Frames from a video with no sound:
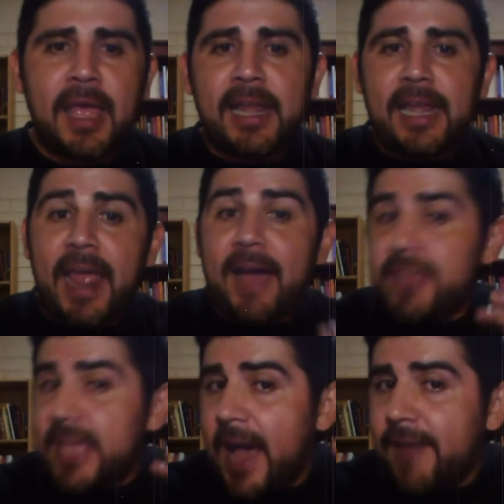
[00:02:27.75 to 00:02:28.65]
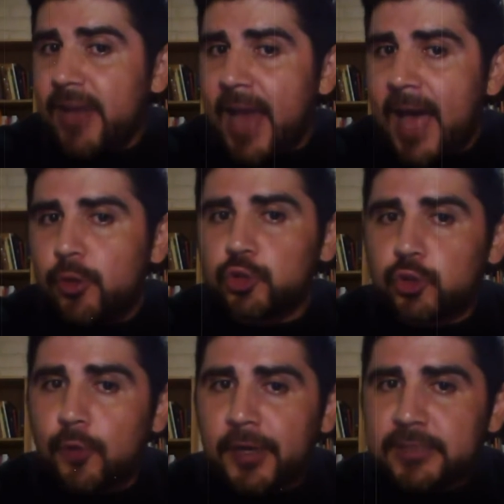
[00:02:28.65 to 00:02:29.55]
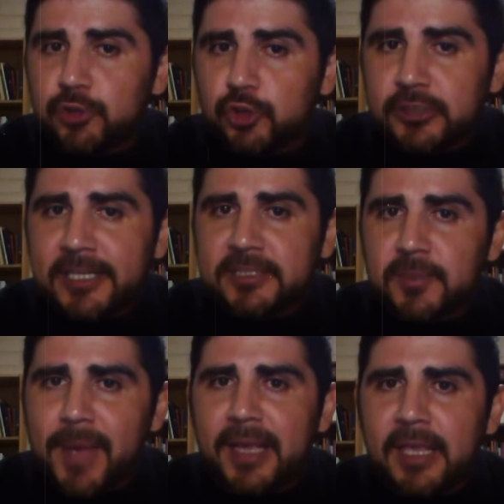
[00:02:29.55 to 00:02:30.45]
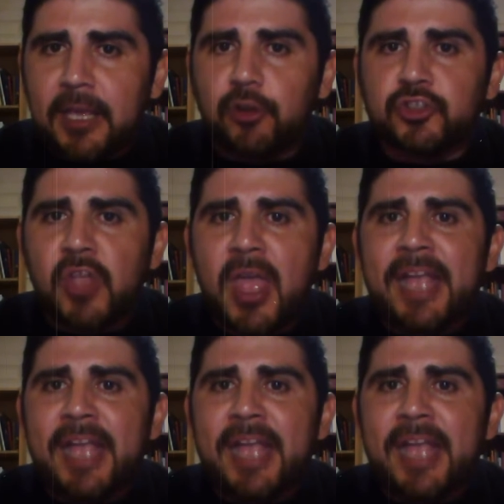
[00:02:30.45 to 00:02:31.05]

le había hablado sobre esos seres mágicos